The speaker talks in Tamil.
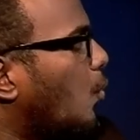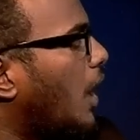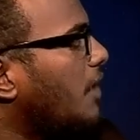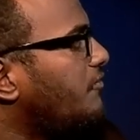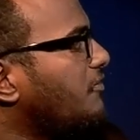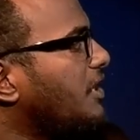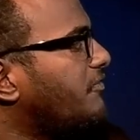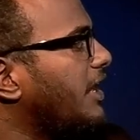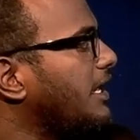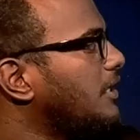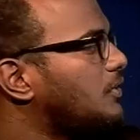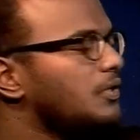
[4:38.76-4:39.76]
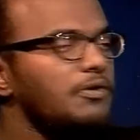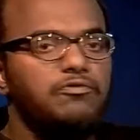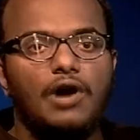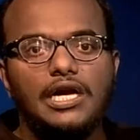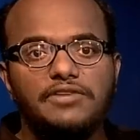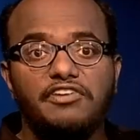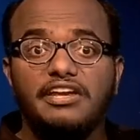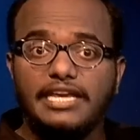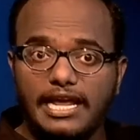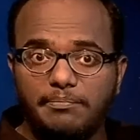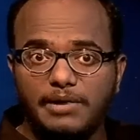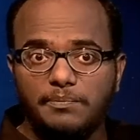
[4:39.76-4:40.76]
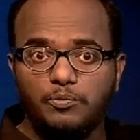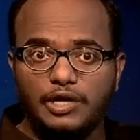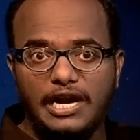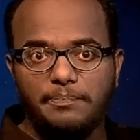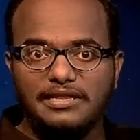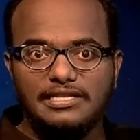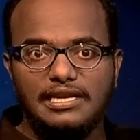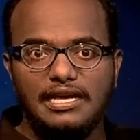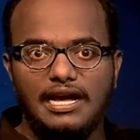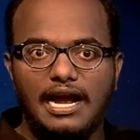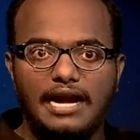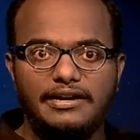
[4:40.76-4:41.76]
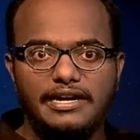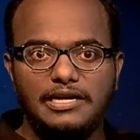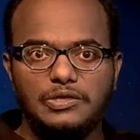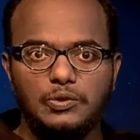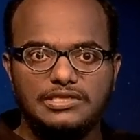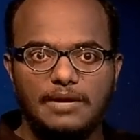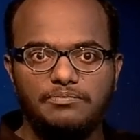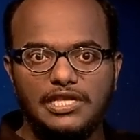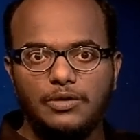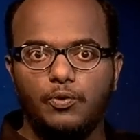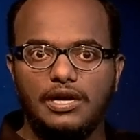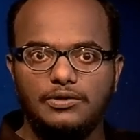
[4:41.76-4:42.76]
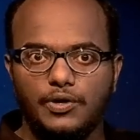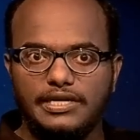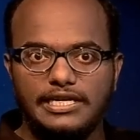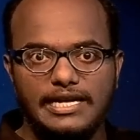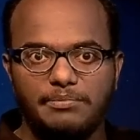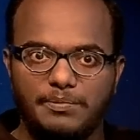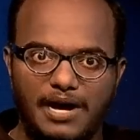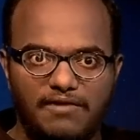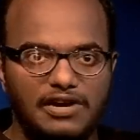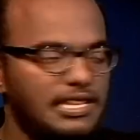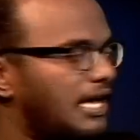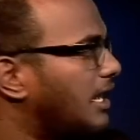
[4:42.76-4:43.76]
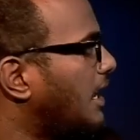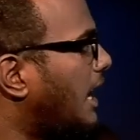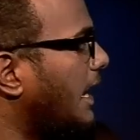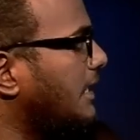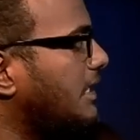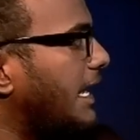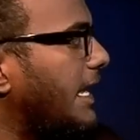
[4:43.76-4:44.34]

ஒன் ஃபிஃப்டி ஃபைவ் இன்ட்டு ஃபார்ட்டி ஃபைவ் முன்னாடி பார்த்தீங்கன்னா ஹண்ட்ரட் அண்ட் டூ சம்திங் ஒன் டுவெண்ட்டி எம்எம் அவ்வளோதான் ஆனால் இது